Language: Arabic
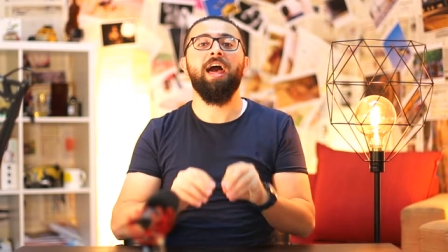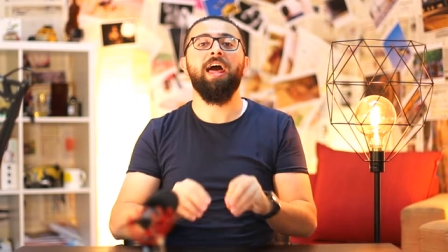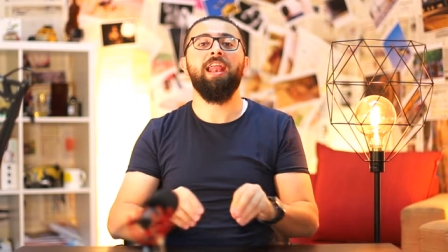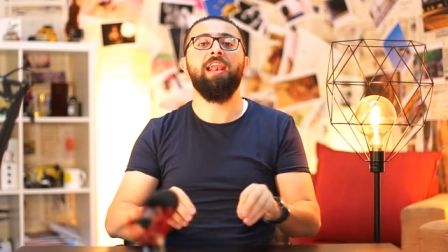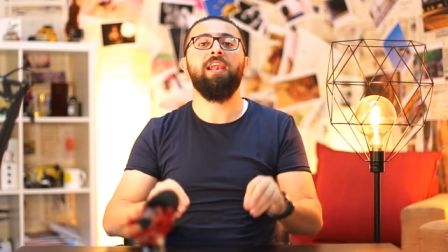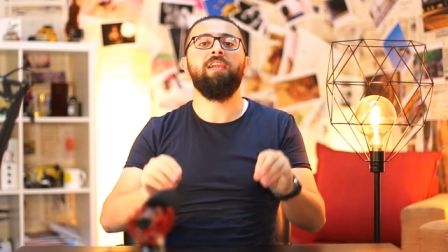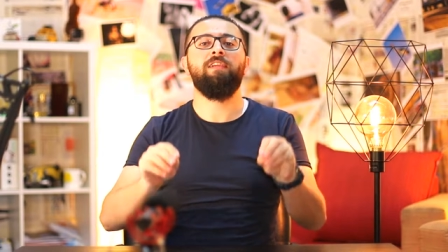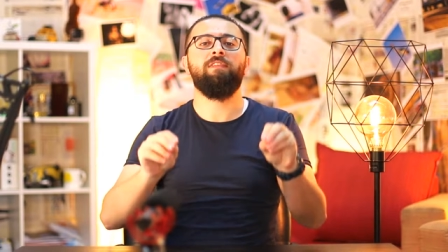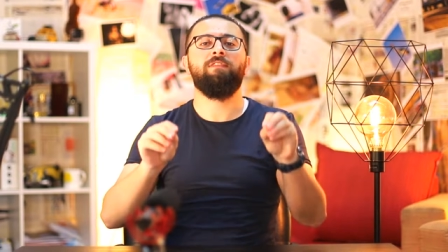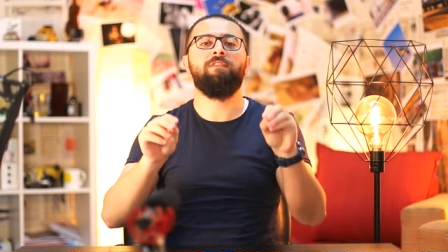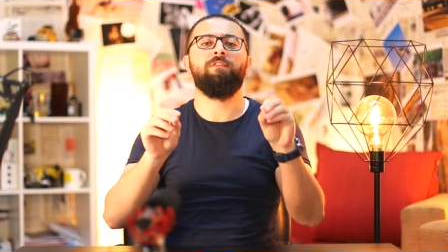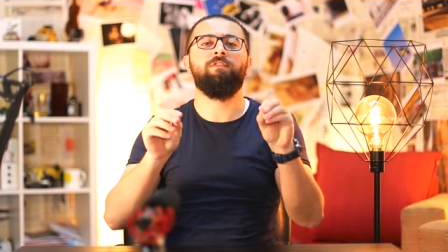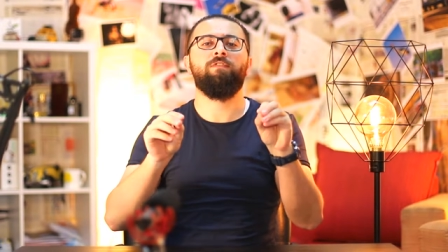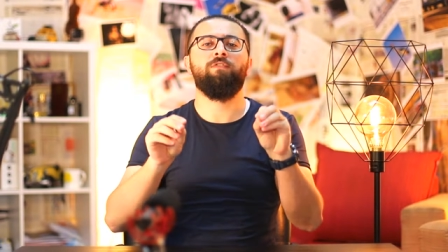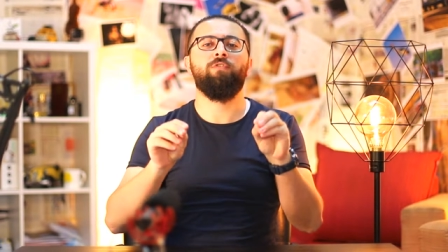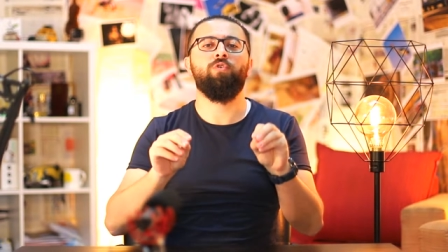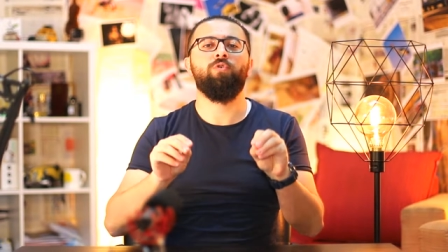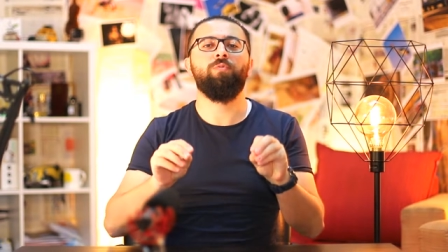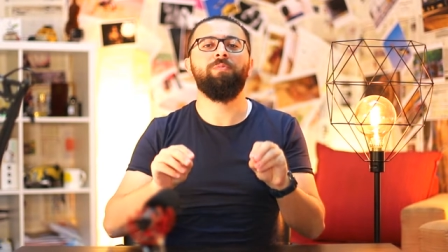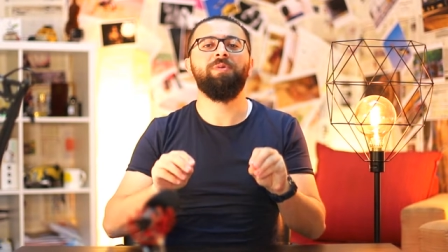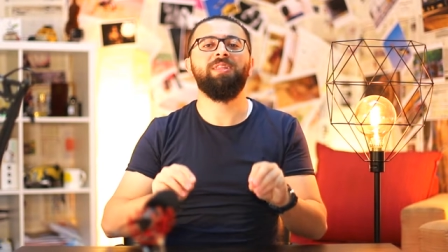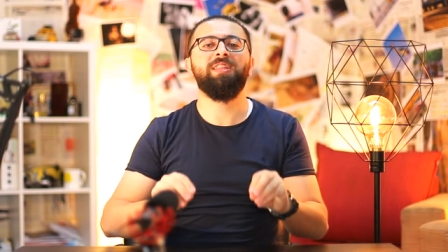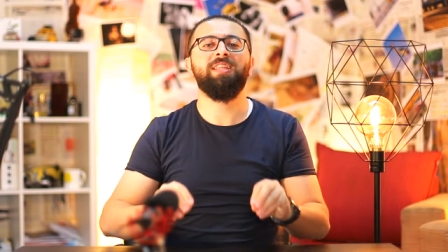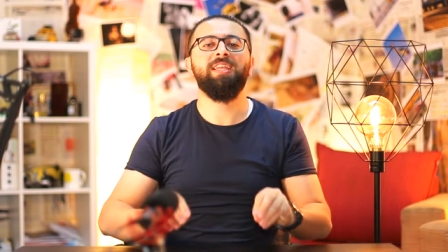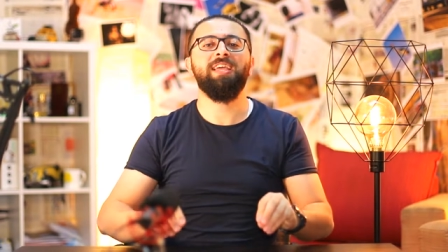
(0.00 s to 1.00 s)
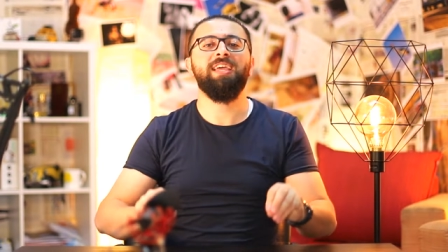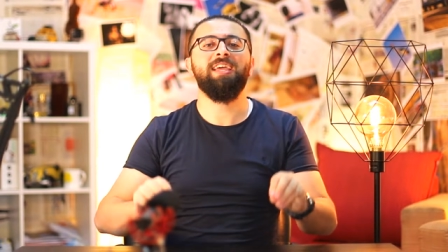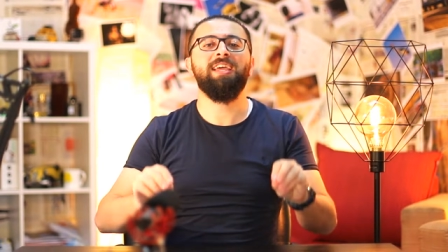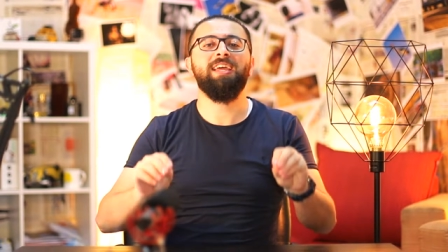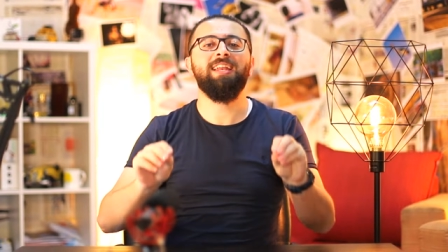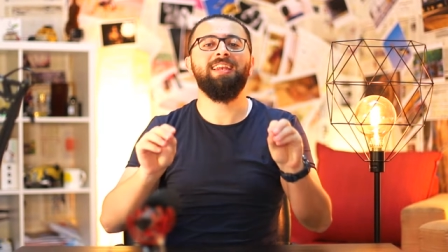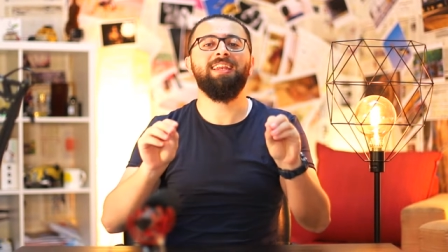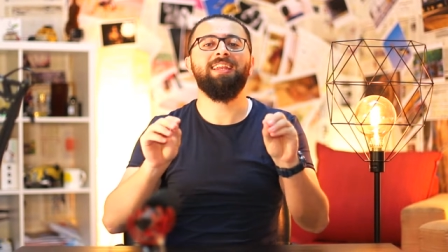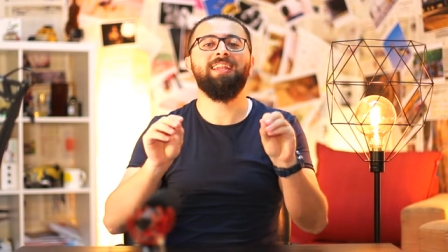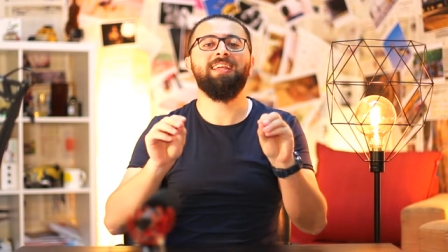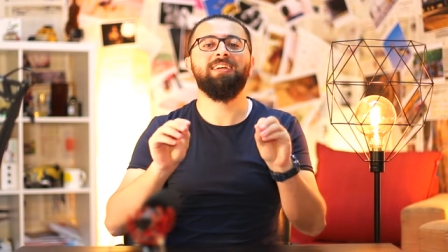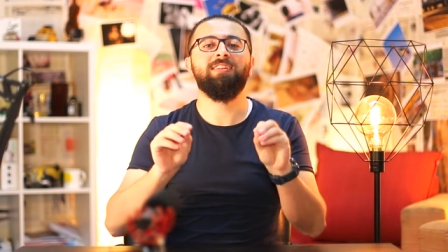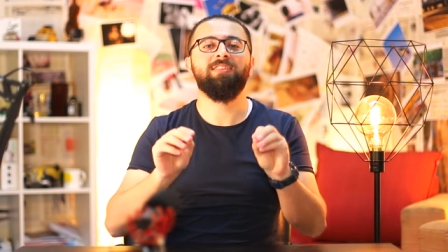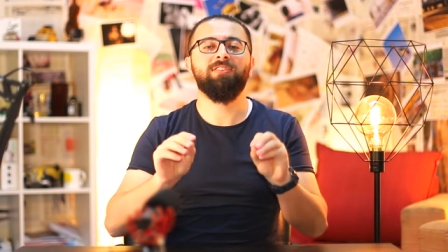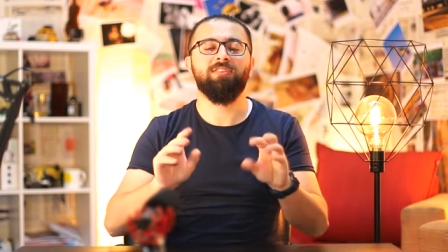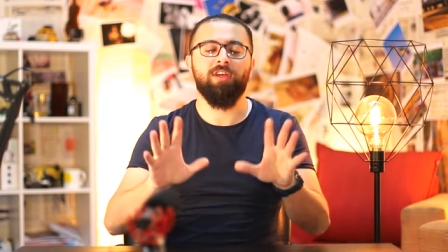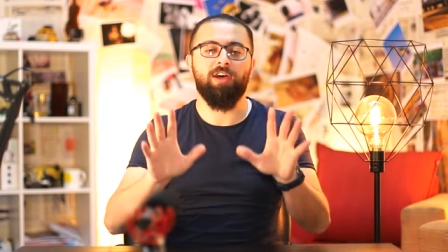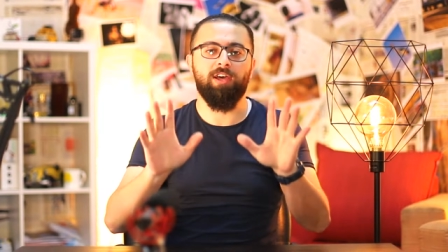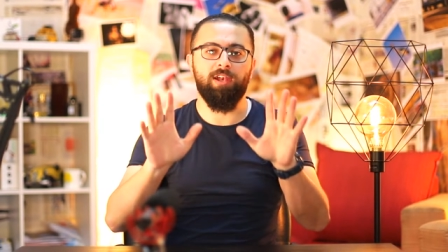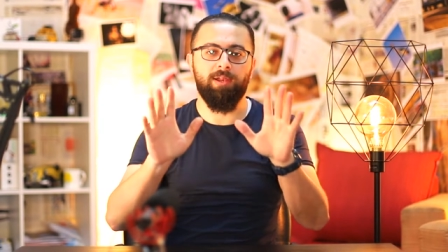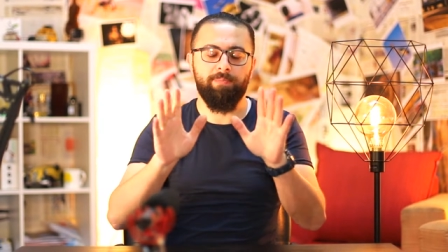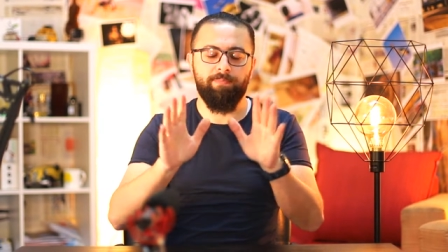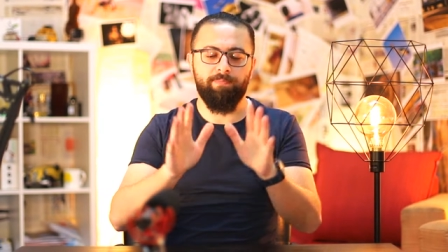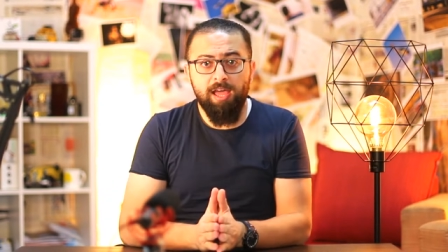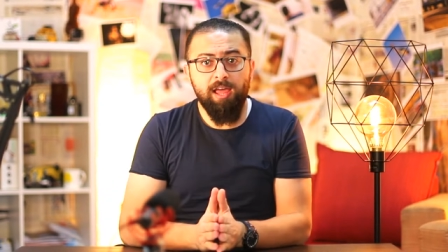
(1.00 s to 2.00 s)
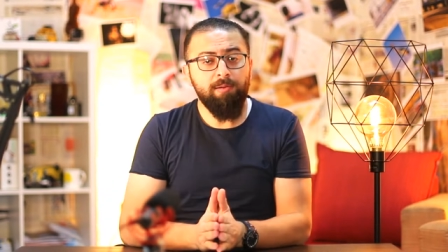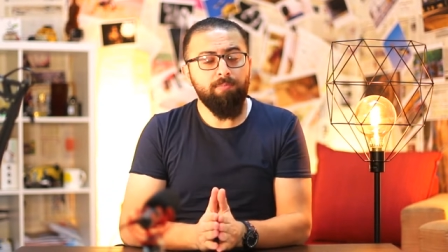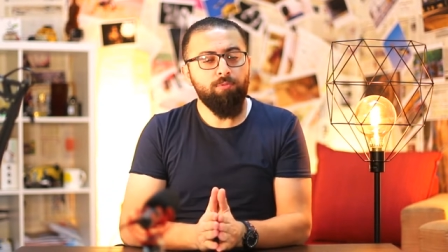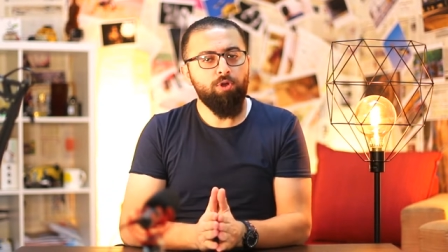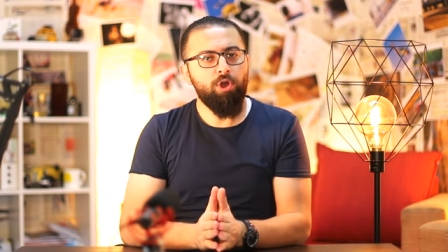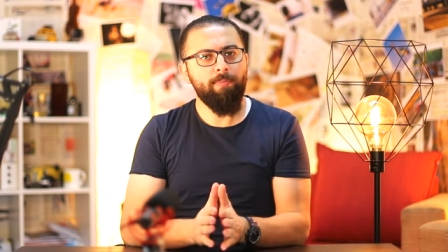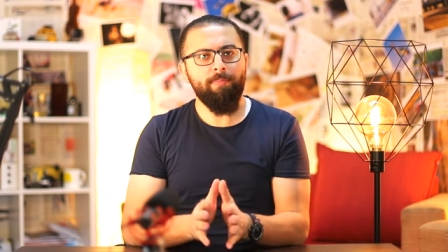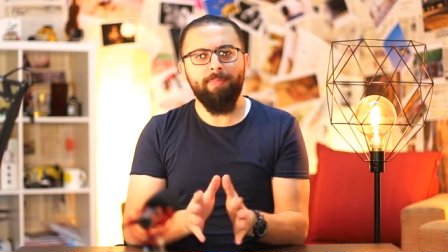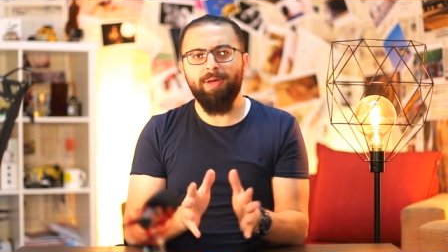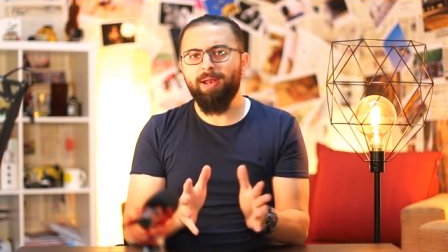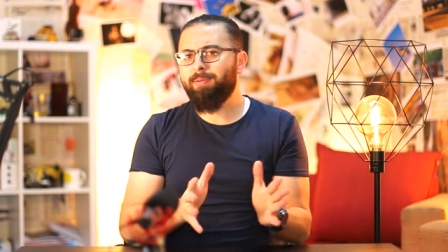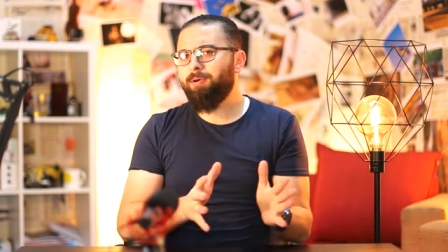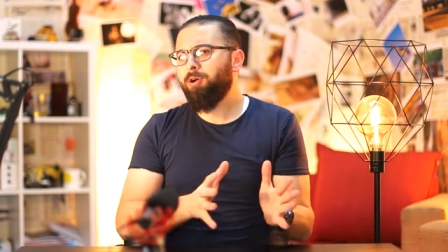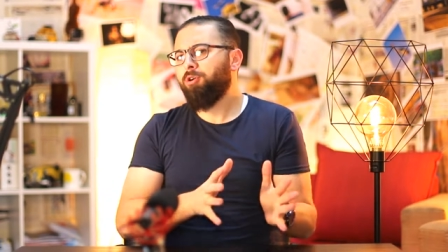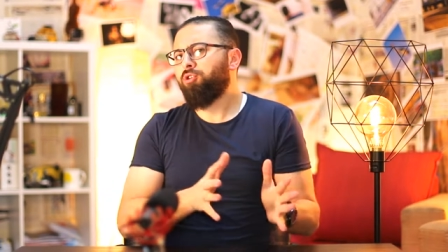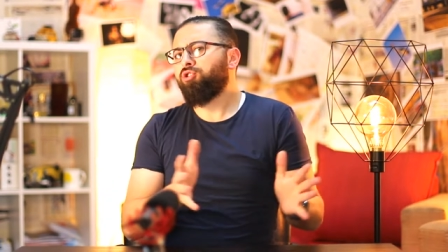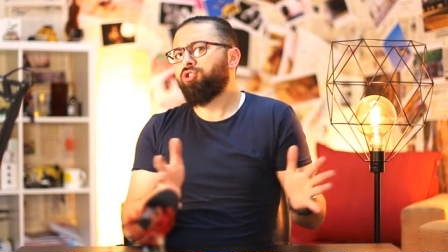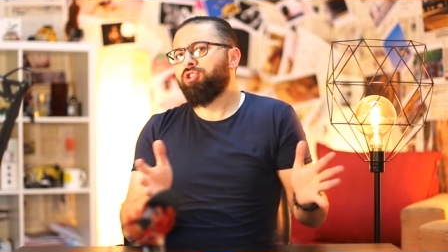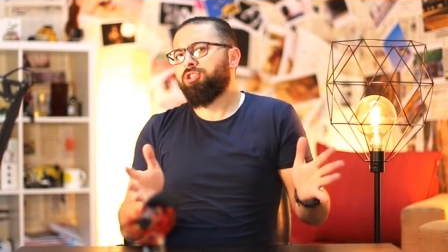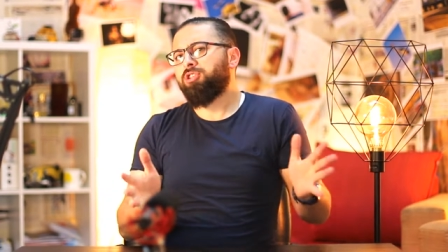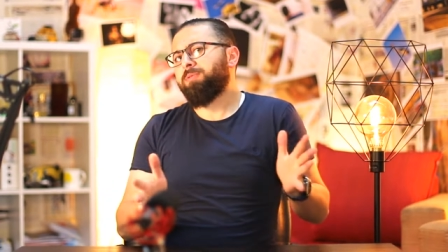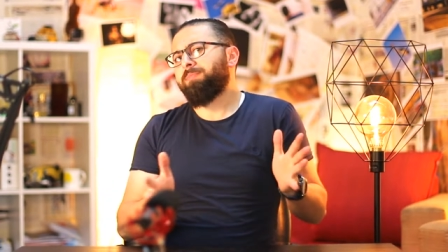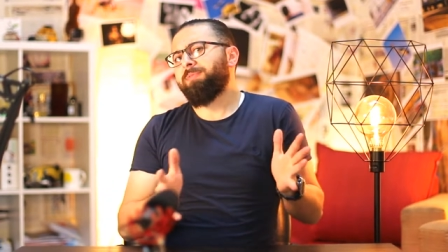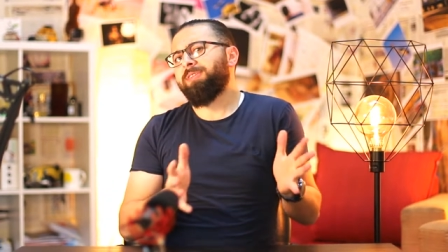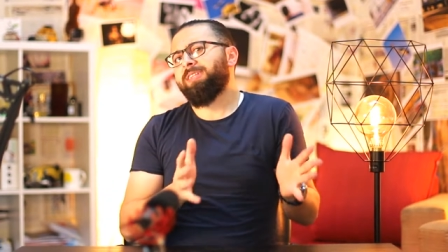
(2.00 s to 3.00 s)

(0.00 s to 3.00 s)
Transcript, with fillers: 1200 طالب المهم أنا ما كنت